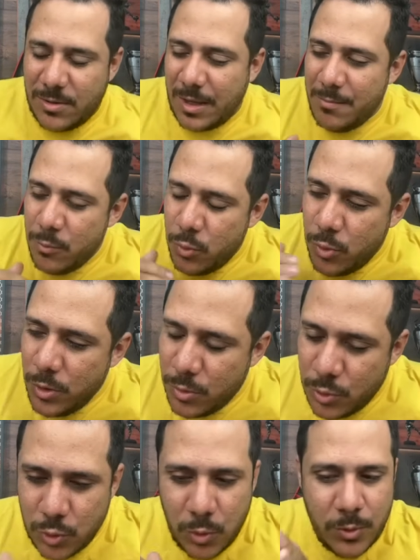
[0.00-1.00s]
Tem muito
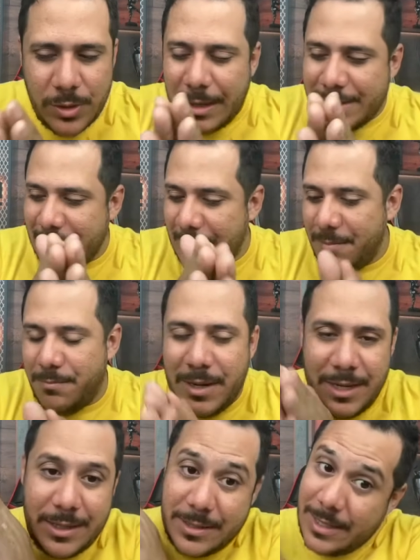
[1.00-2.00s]
jogo da Série
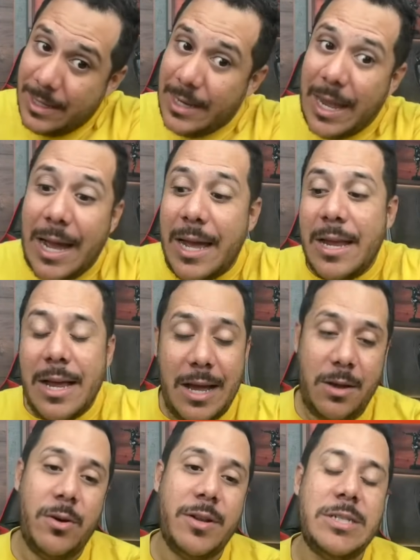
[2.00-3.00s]
B, da Série A,
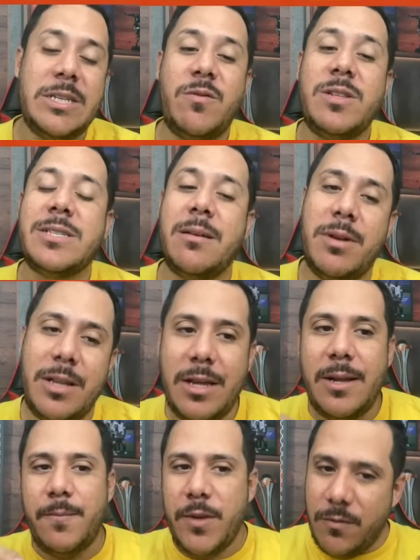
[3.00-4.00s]
agora nesse fim de semana,
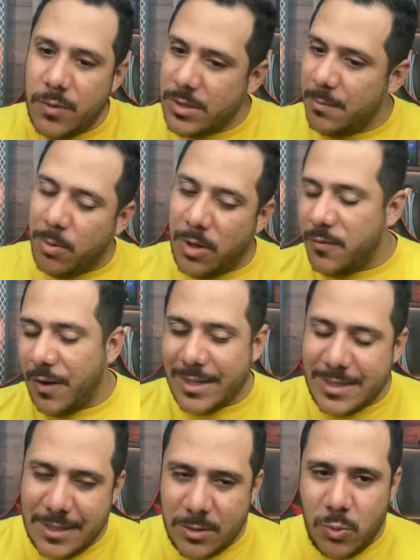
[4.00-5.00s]
e você pode
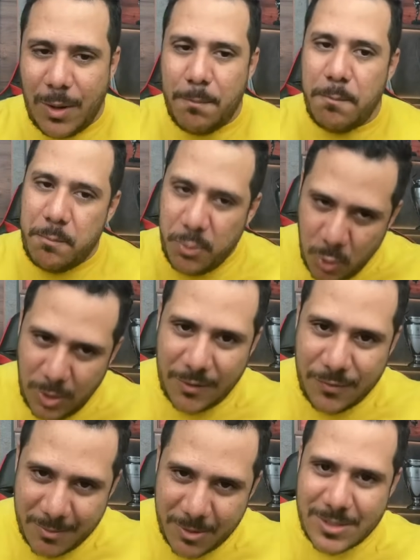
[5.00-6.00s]
fazer a tua pule, a
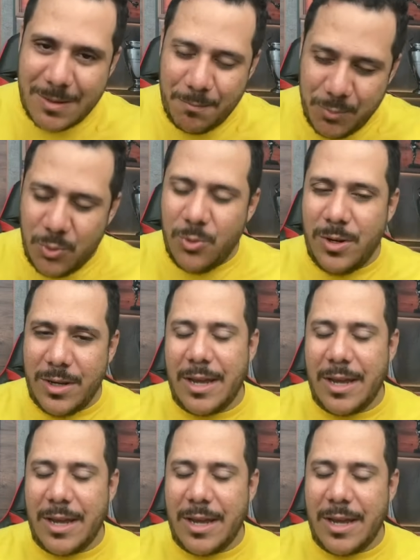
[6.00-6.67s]
famosa pule, né?